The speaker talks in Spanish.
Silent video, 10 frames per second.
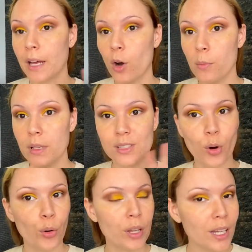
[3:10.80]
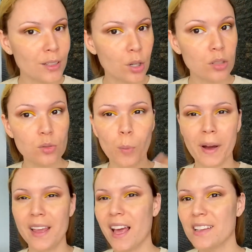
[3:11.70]
con mis ojitos, un
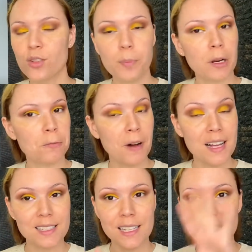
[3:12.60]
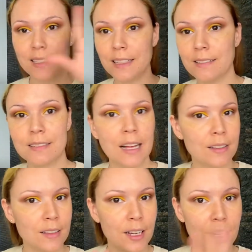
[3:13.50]
maquillaje súper fácil, sin
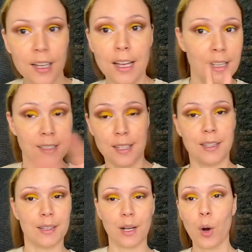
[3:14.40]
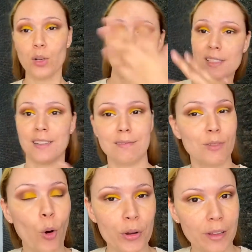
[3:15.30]
tanta, sin tanta cosa, sin
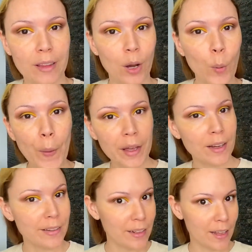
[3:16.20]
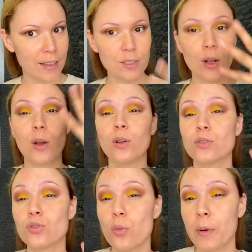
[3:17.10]
cortes de cuenca ni nada de eso, algo
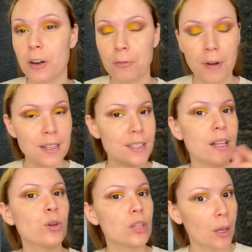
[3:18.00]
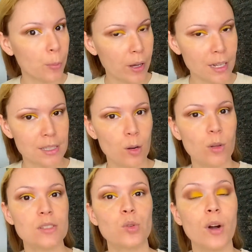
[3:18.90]
súper fácil que ustedes pueden hacerlo
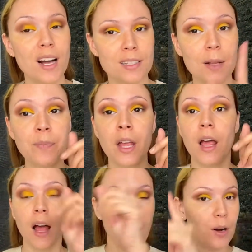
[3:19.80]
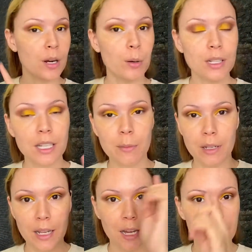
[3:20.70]
en su casa. Ahora voy a
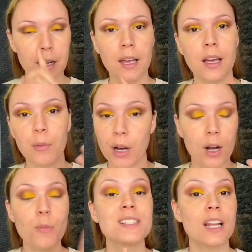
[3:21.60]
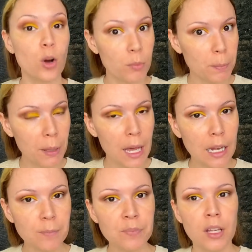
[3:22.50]
terminar, eh, voy a comenzar con mi
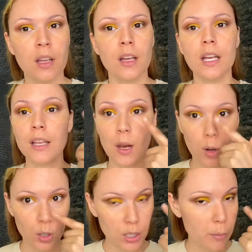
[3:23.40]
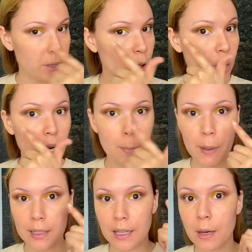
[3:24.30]
piel y ya luego termino la
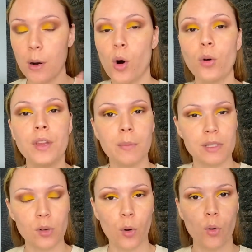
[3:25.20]
parte de abajo de mis ojos. Voy